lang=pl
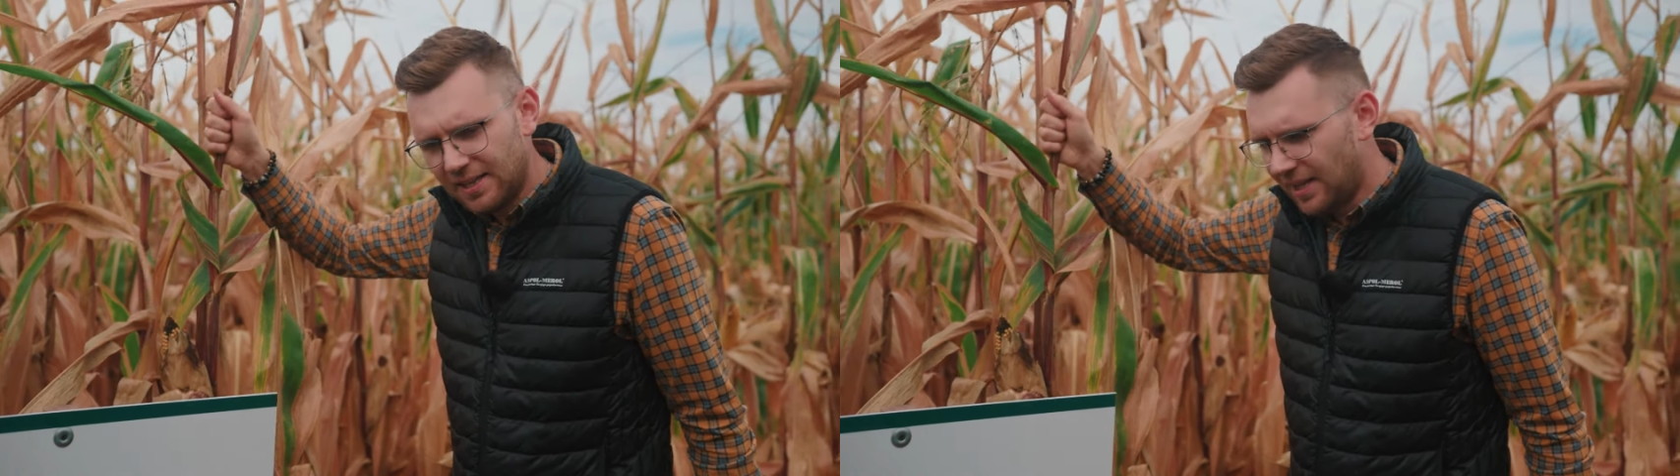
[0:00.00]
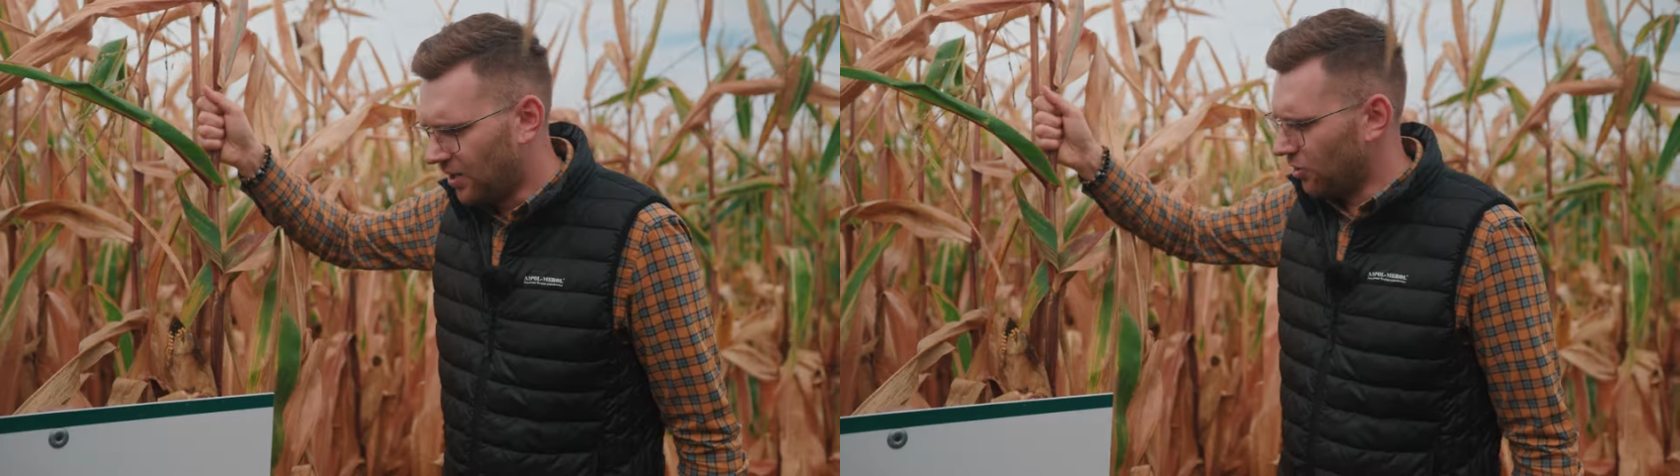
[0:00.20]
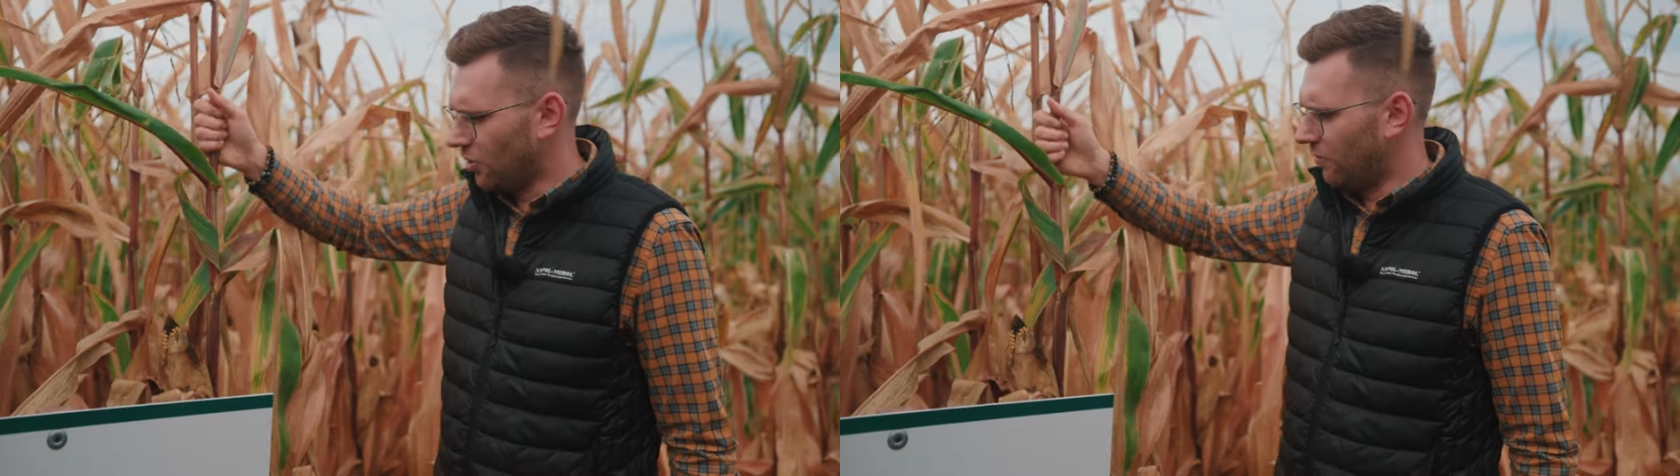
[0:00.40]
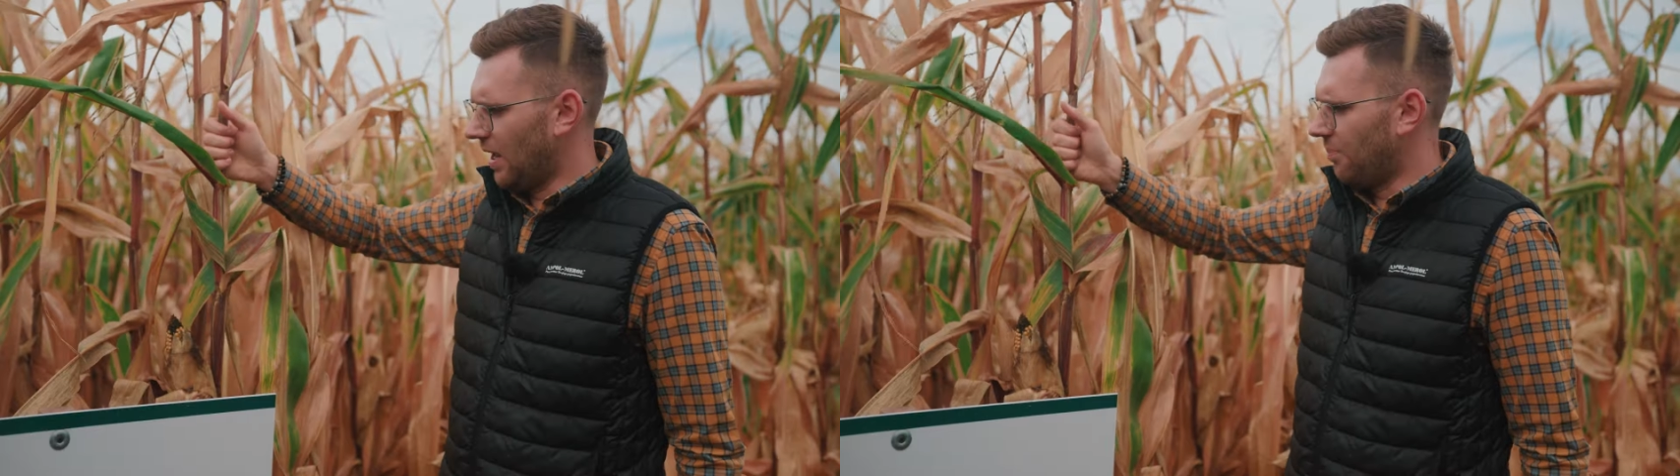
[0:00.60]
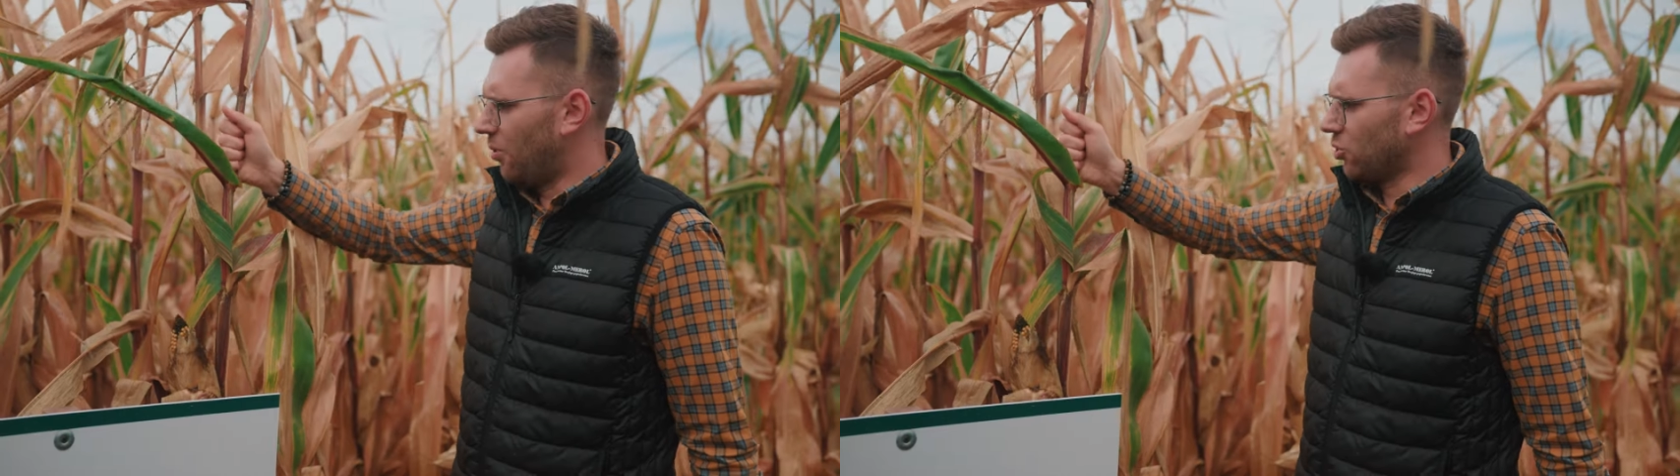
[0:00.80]
ta
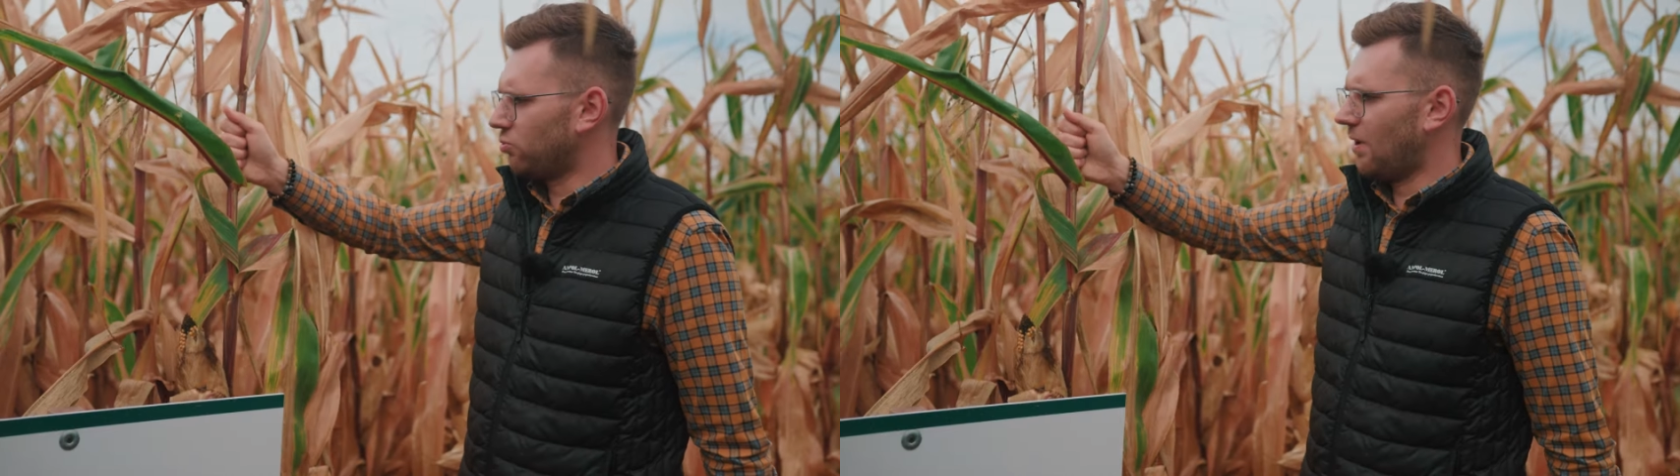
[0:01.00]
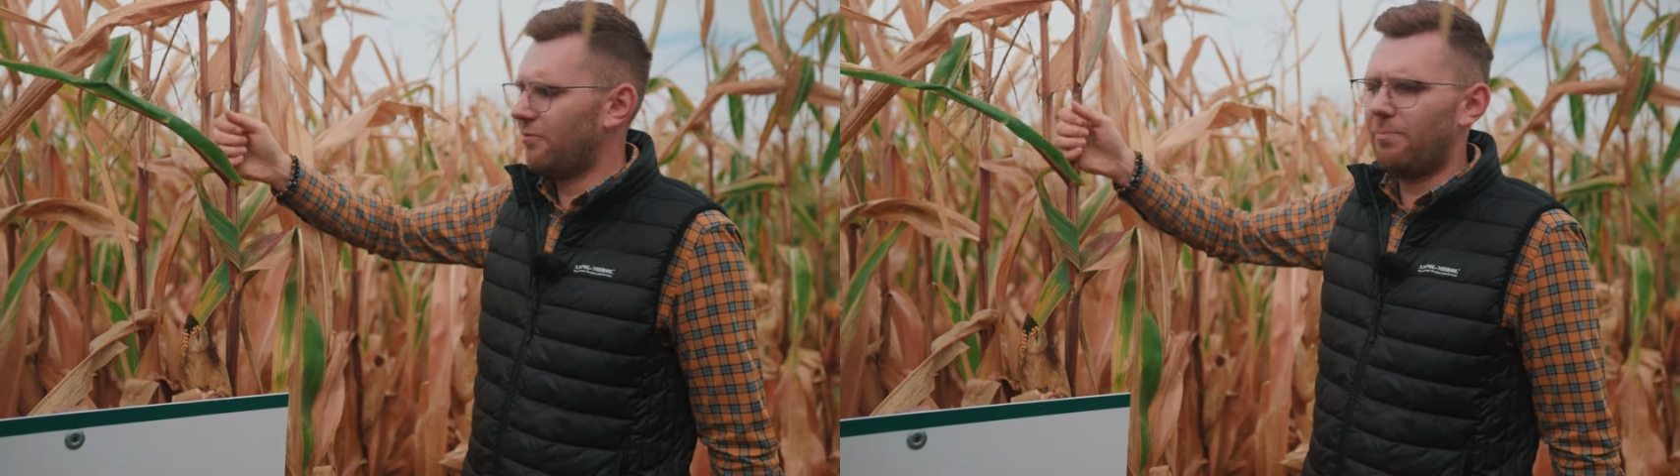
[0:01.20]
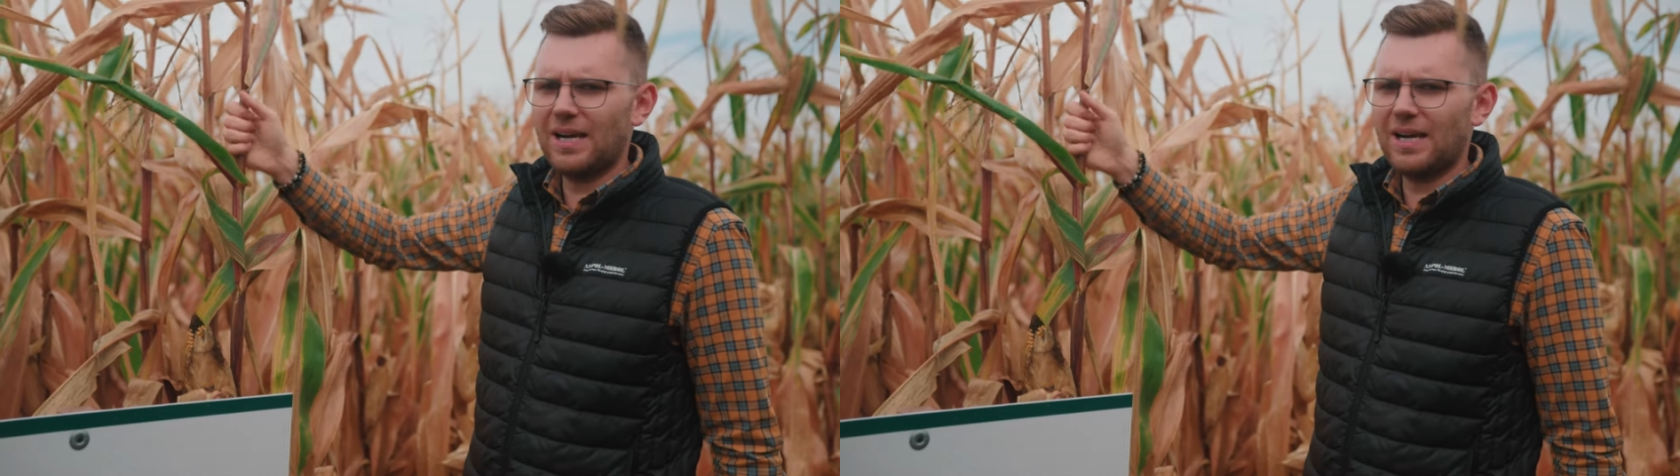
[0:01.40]
hodowla poszła w